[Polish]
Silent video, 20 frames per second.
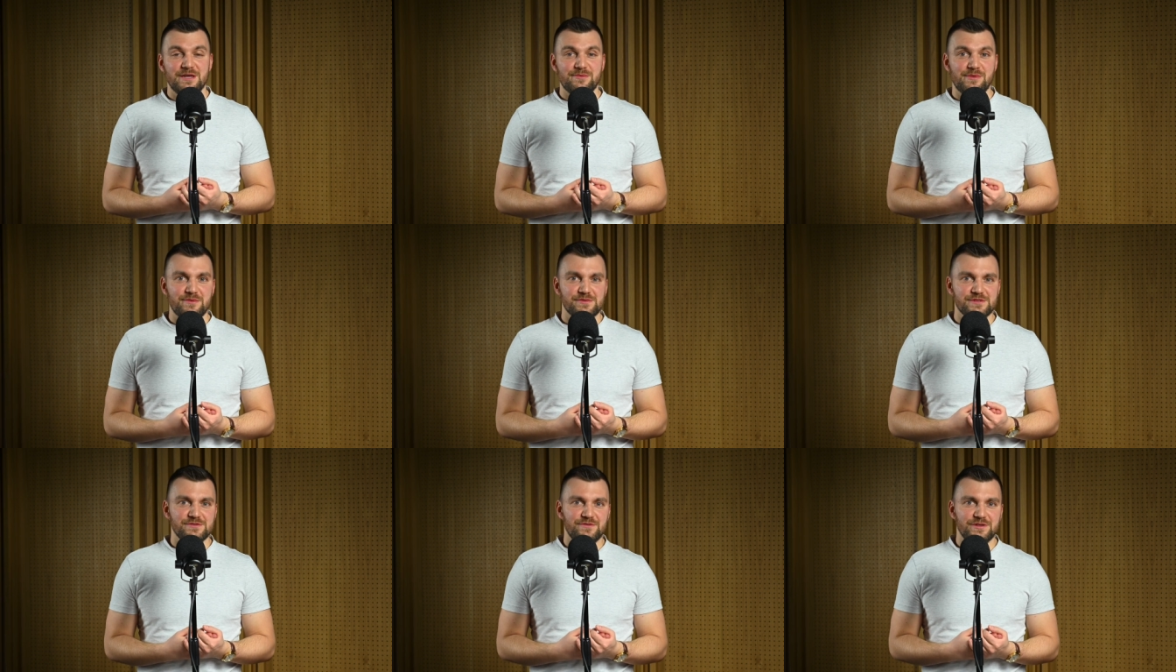
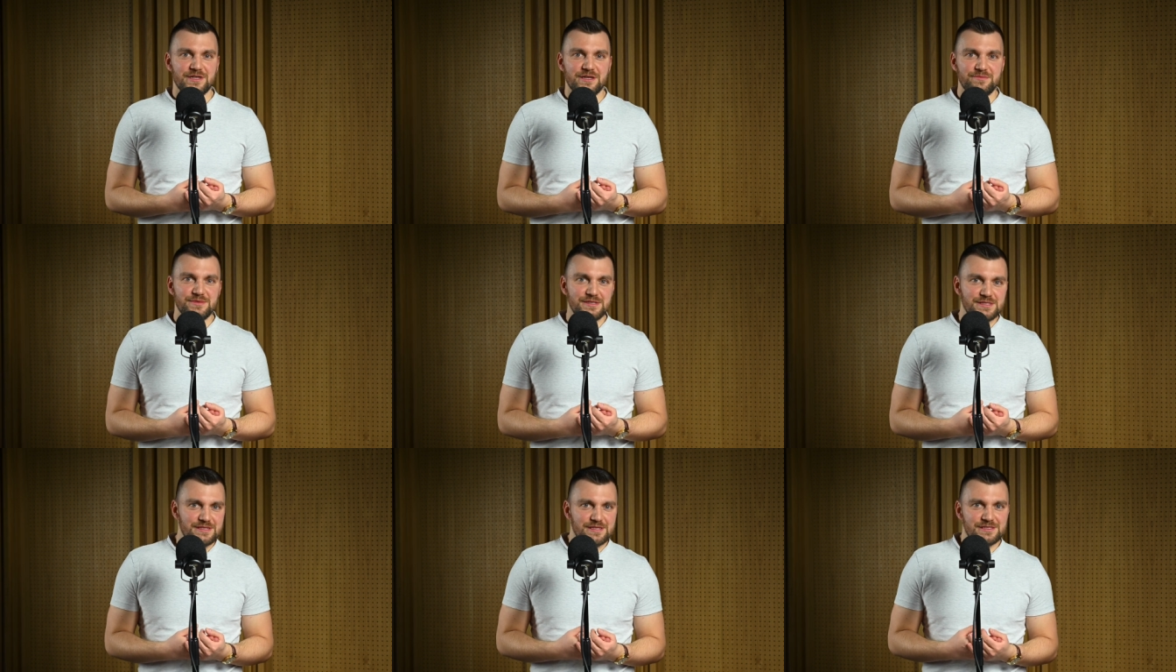mają swoje
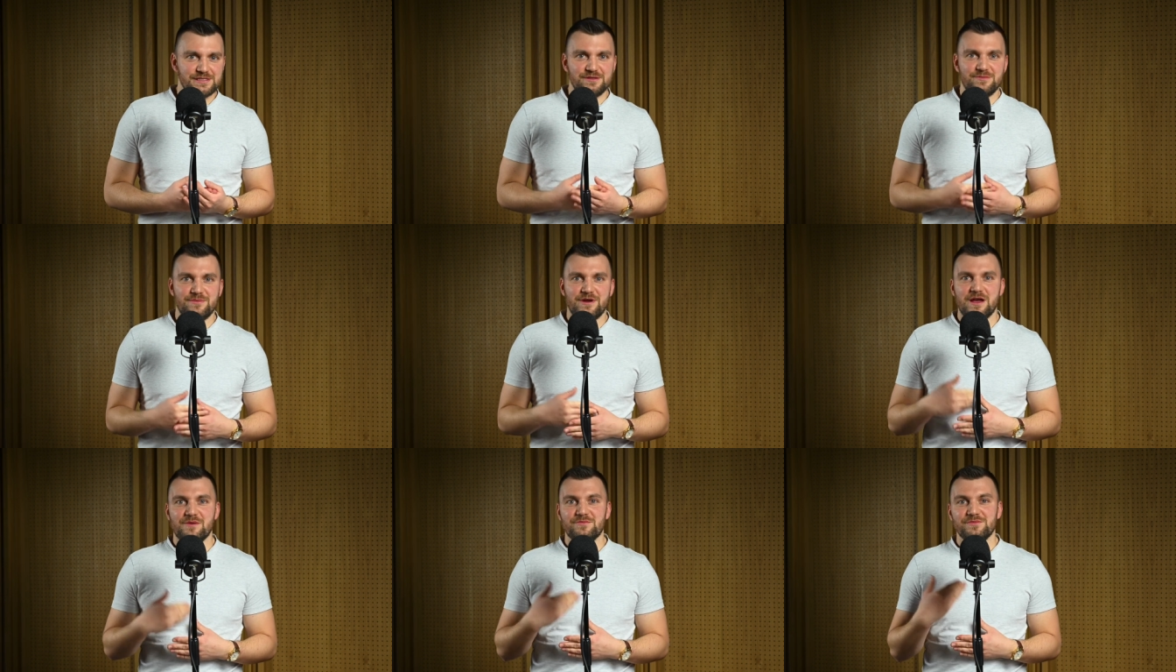biznesy,
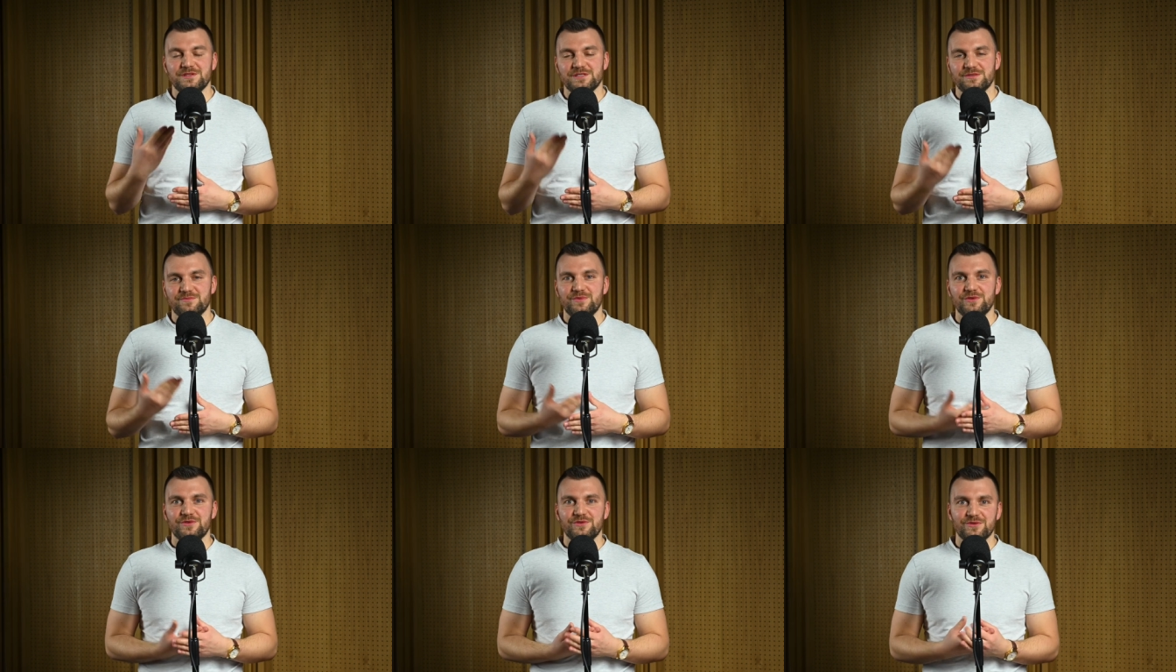mają
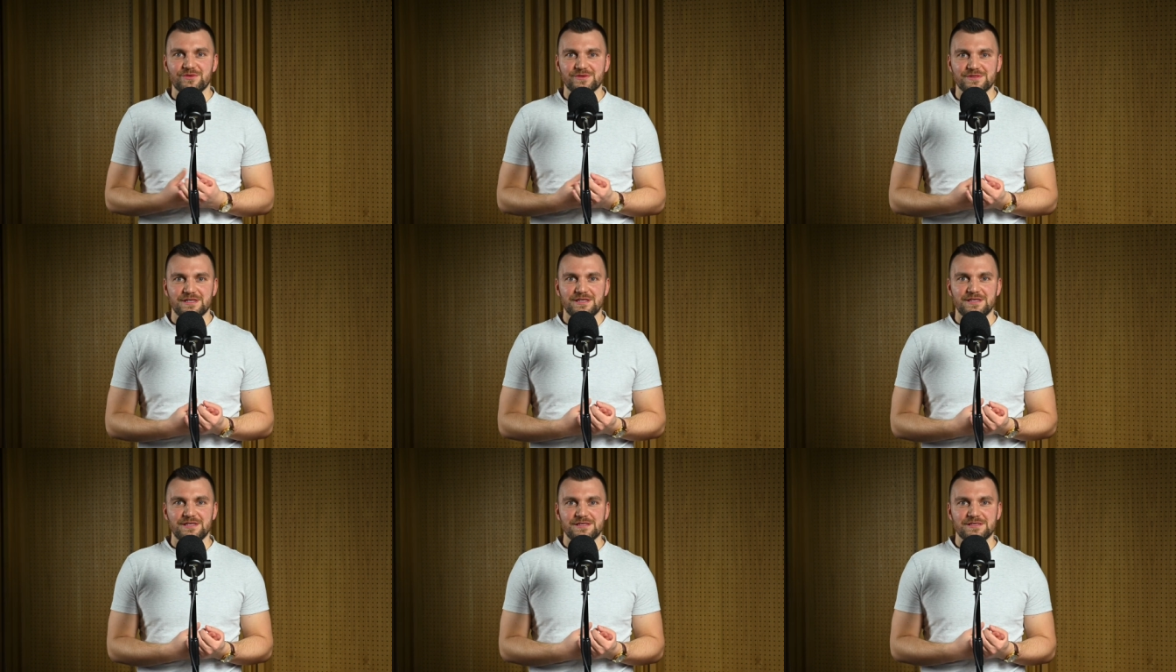
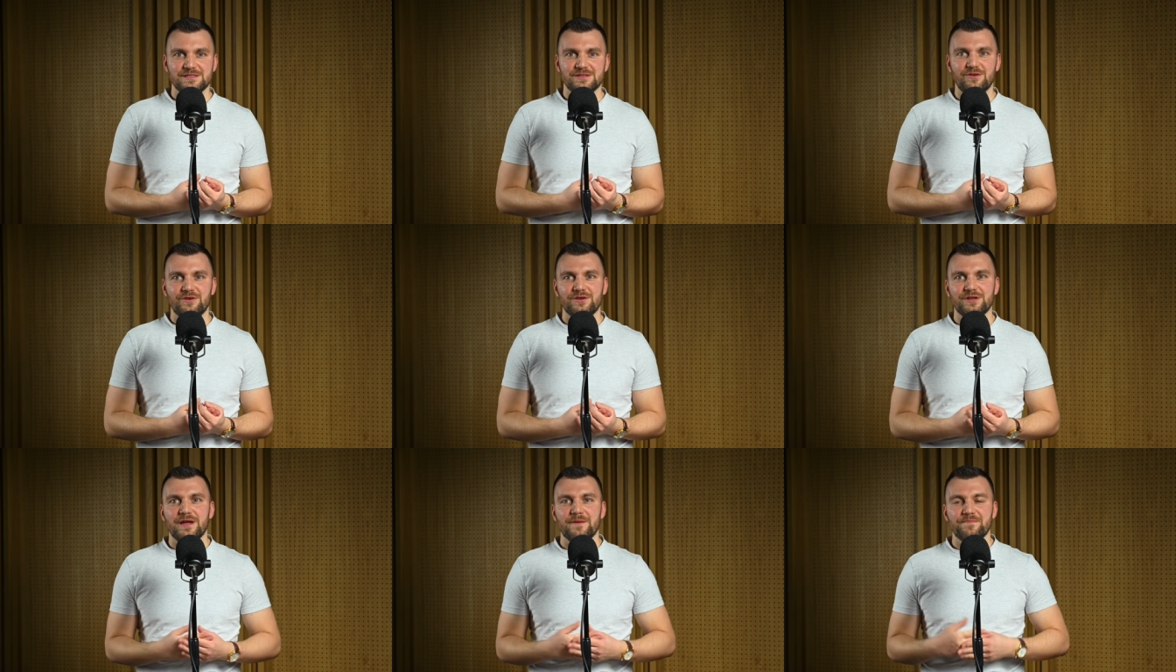inspirujące
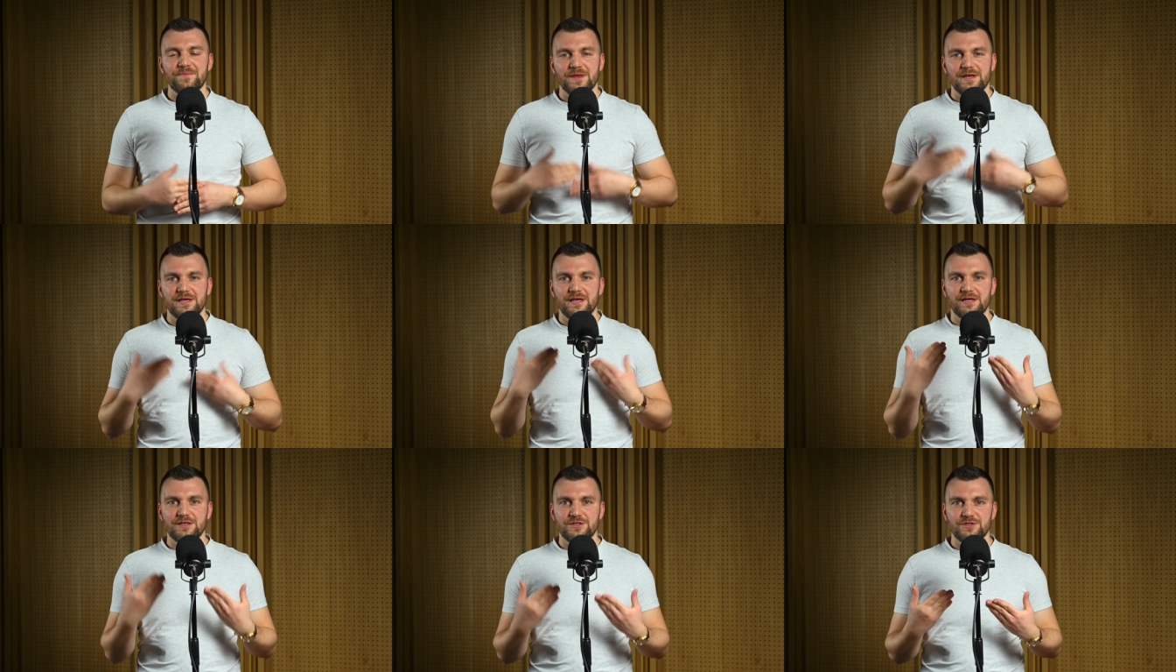historie,
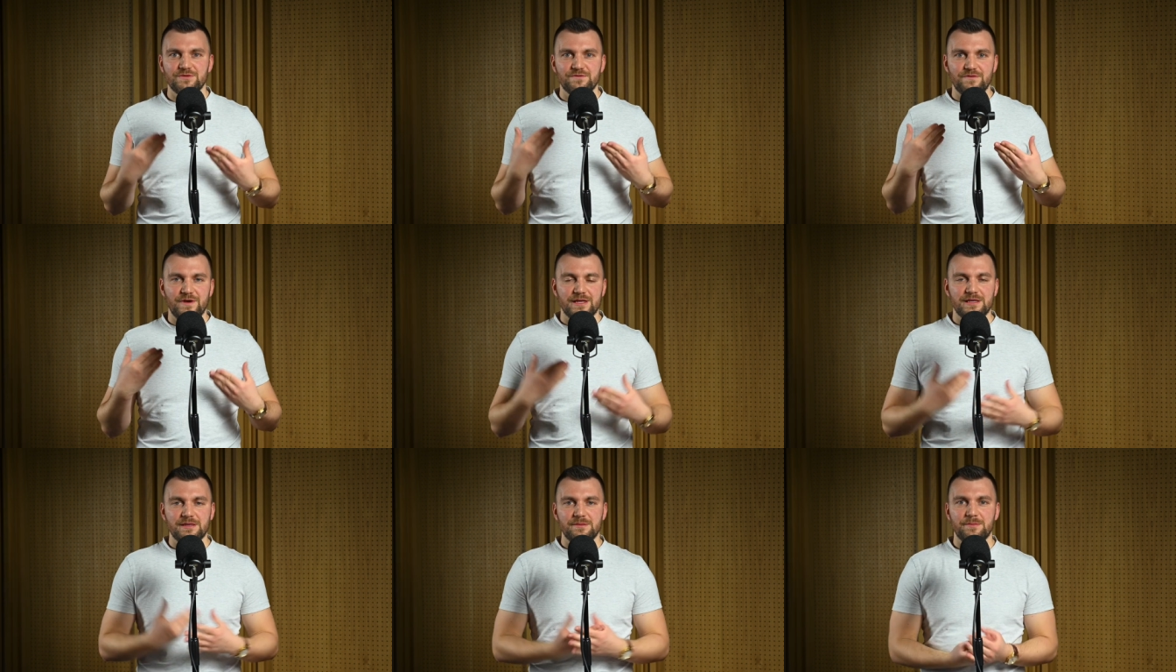jakiś
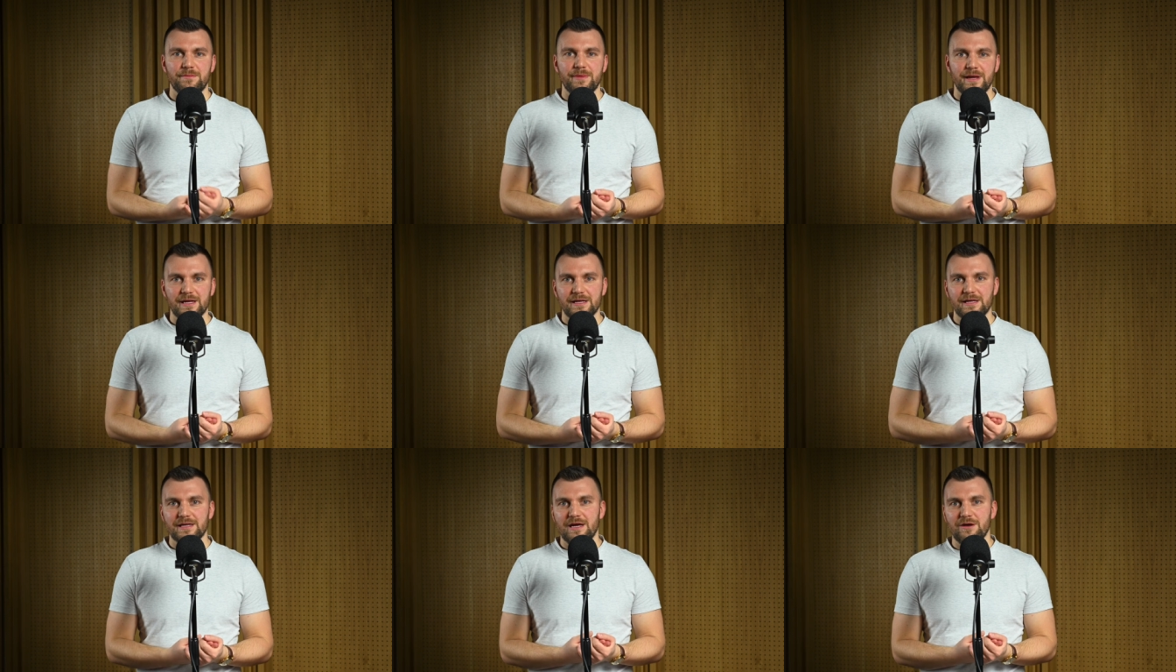fajny
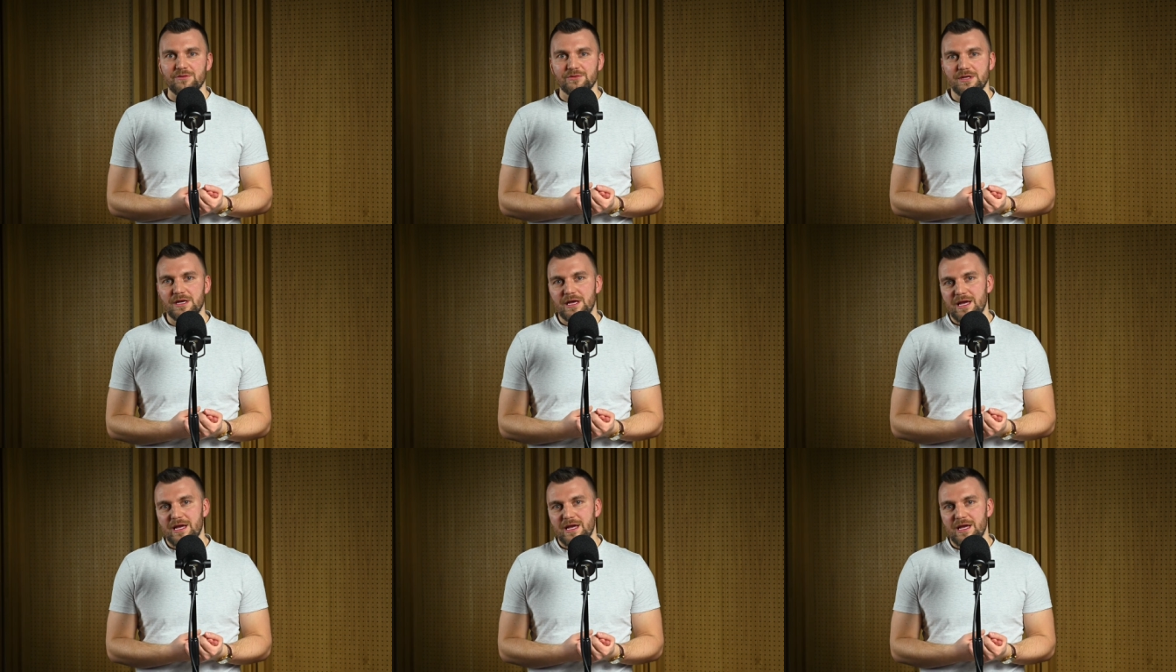background.